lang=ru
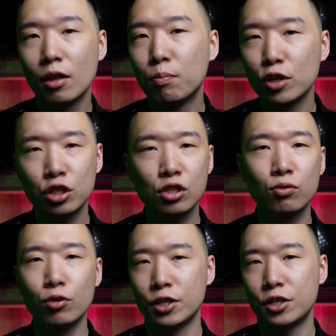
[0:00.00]
и
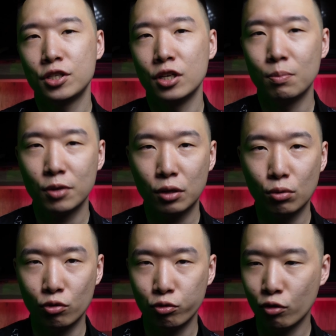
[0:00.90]
большинство эти часы не
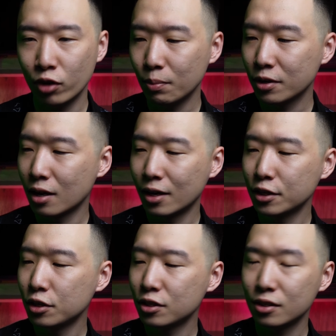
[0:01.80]
подойдут, в то время как
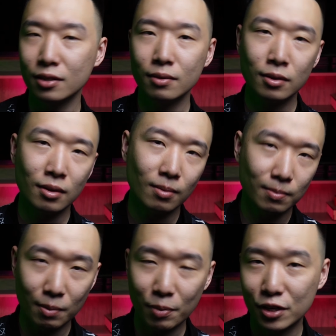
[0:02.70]
эти часы
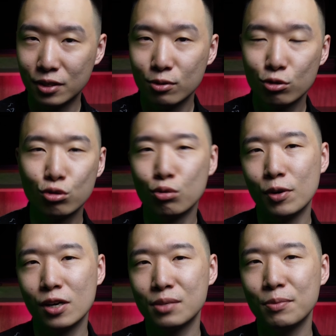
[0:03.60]
Опять же,
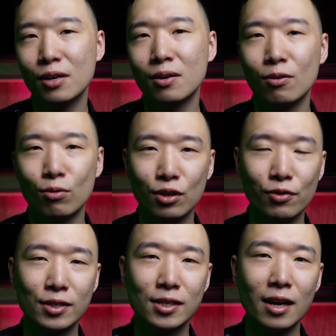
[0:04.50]
супер размер,
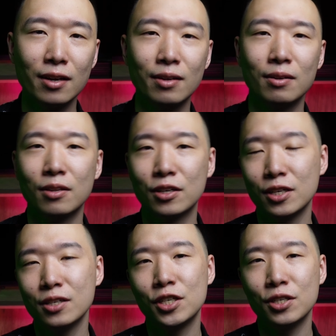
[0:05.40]
универсальный, на
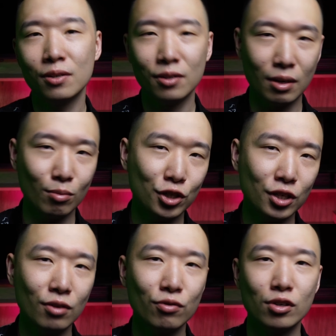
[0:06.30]
женщин, на
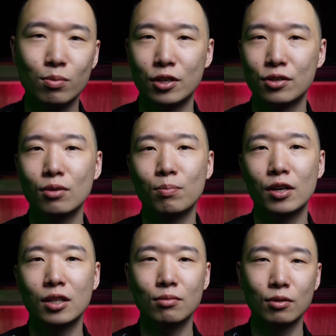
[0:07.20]
мужчин, все подойдет,
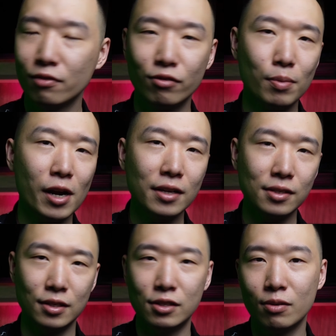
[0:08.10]
поэтому выбирайте,
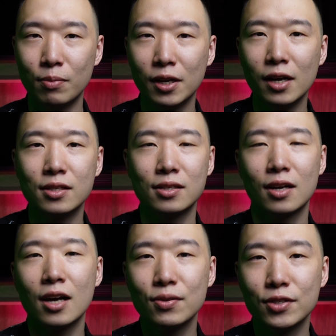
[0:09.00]
если вам понравится,
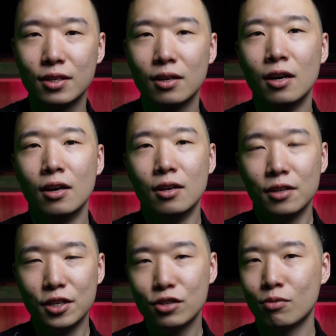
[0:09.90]
заказывайте.
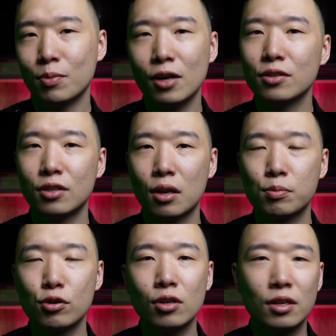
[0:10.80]
Надеюсь, вам понравился этот
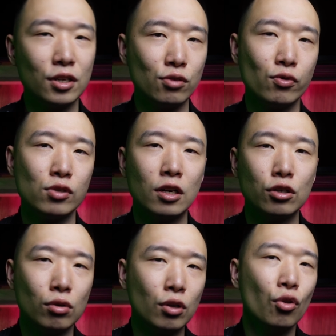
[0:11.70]
обзор, надеюсь, вы узнали
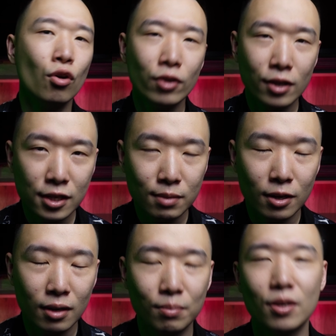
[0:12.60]
что-то новое для
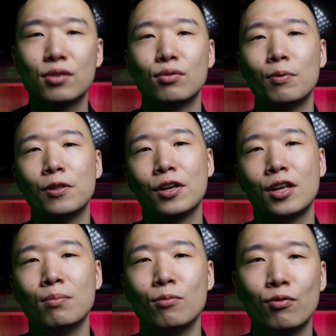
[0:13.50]
себя. Меня зовут Дмитрий
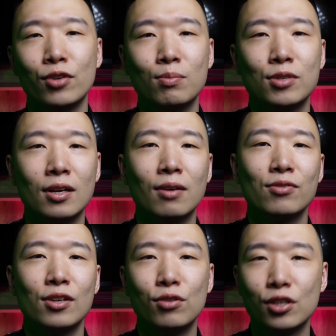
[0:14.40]
Ким, увидимся
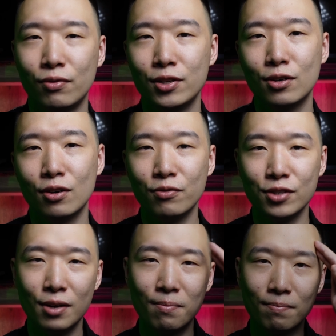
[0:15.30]
в следующих видео,
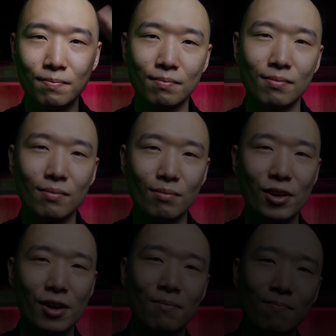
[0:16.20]
всем
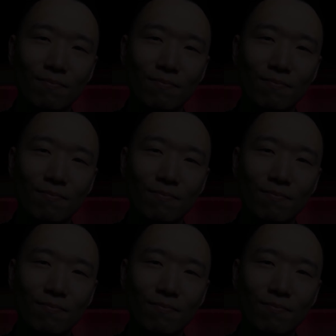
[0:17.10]
мира!